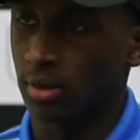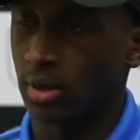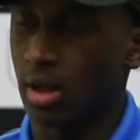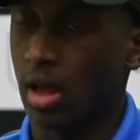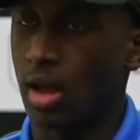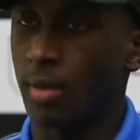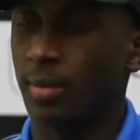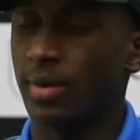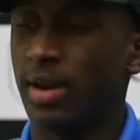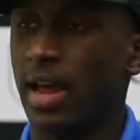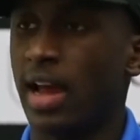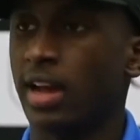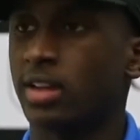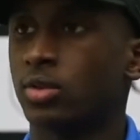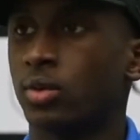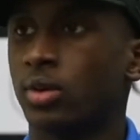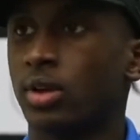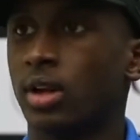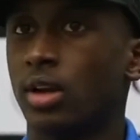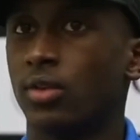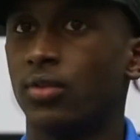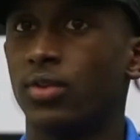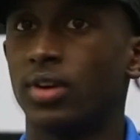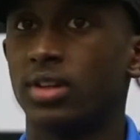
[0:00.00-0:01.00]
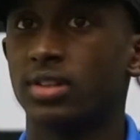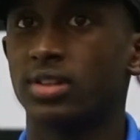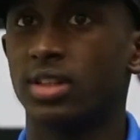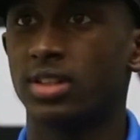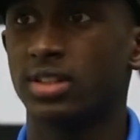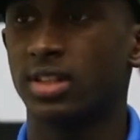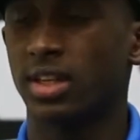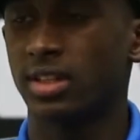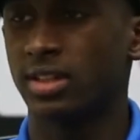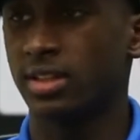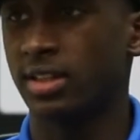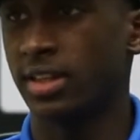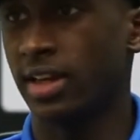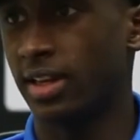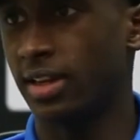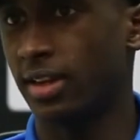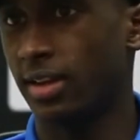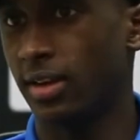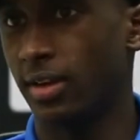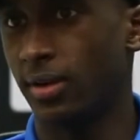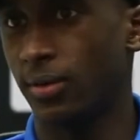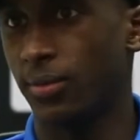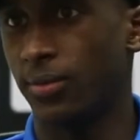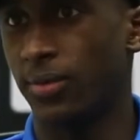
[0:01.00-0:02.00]
لا بالعكس والله الفرصة جاتني
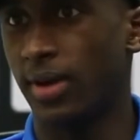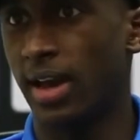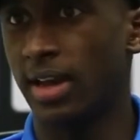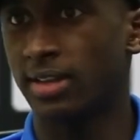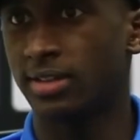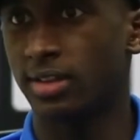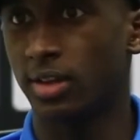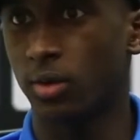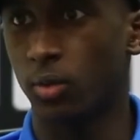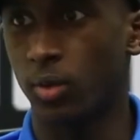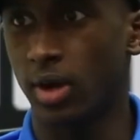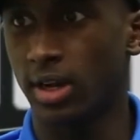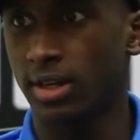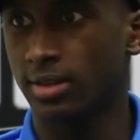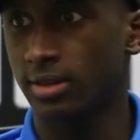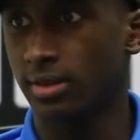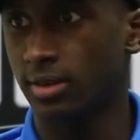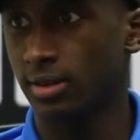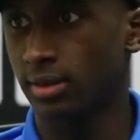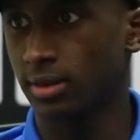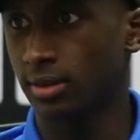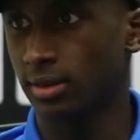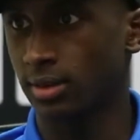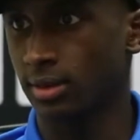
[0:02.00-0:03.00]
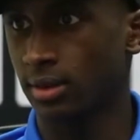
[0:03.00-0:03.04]
يعني في أحسن وقت